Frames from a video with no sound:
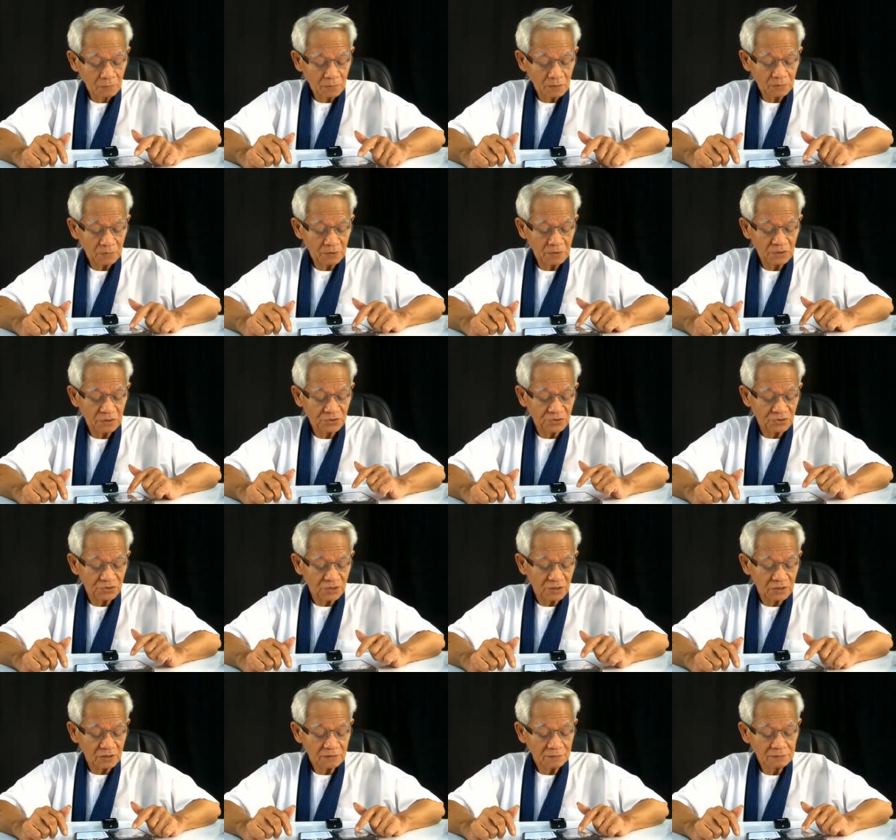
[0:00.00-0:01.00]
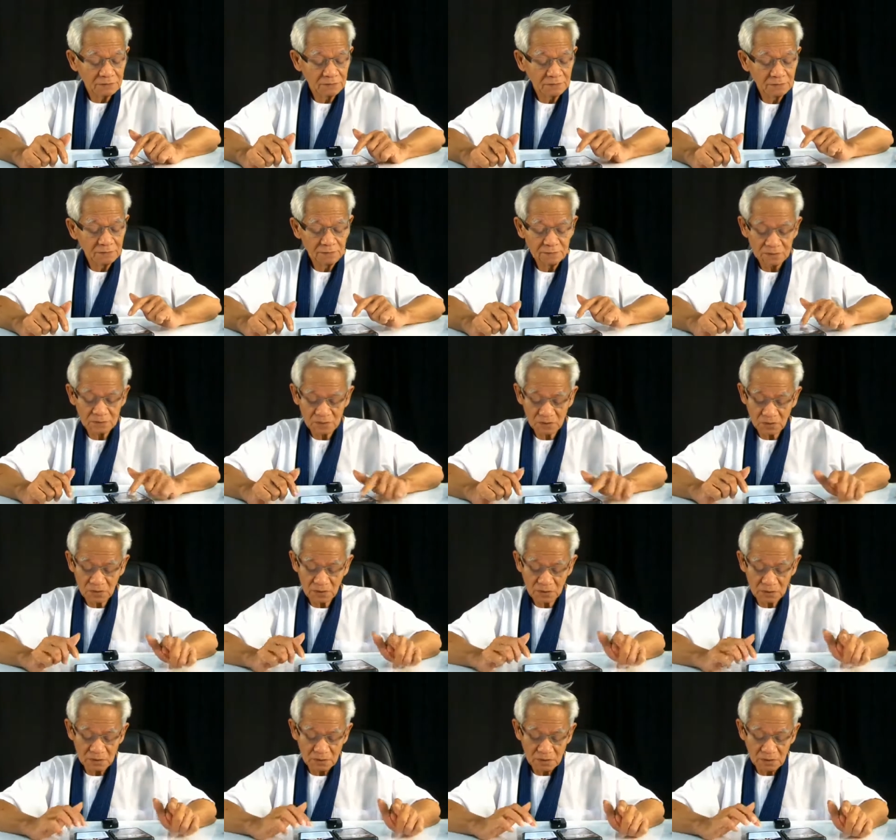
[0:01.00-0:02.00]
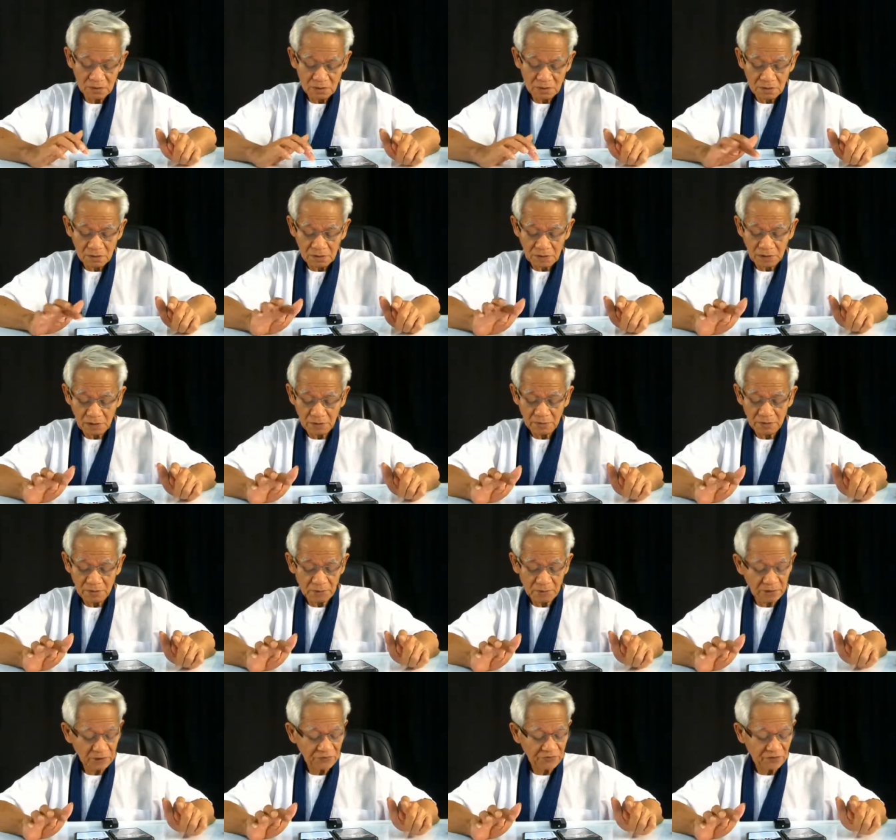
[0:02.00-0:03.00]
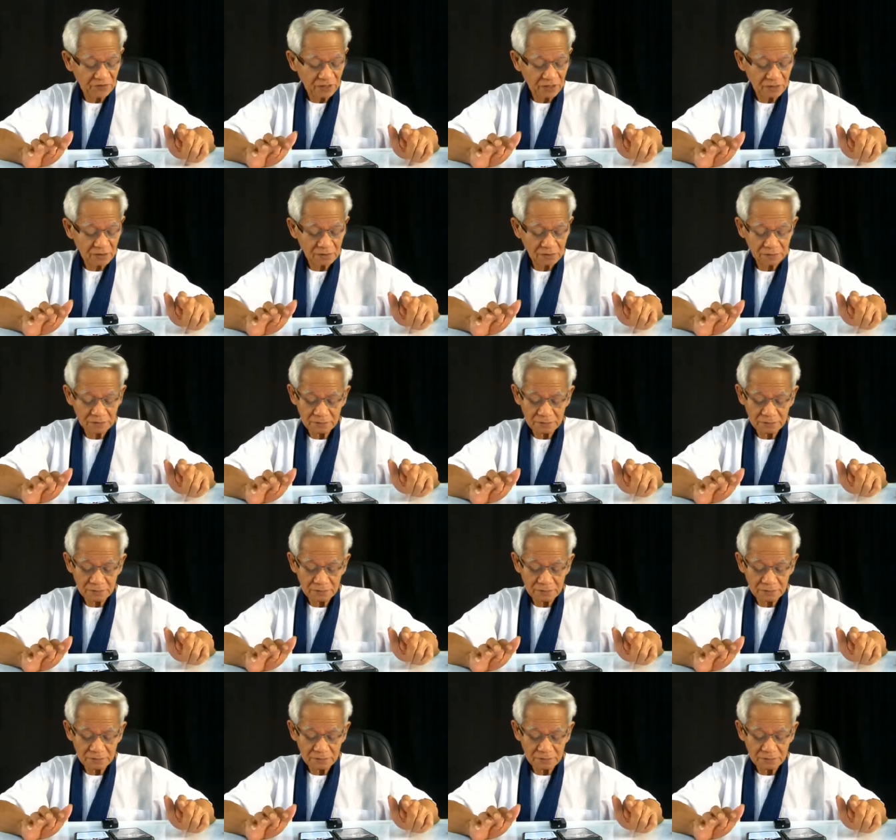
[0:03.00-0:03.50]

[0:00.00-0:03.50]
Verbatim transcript: ไม่มีจริง ๆ หมด เอามีไหมฟัง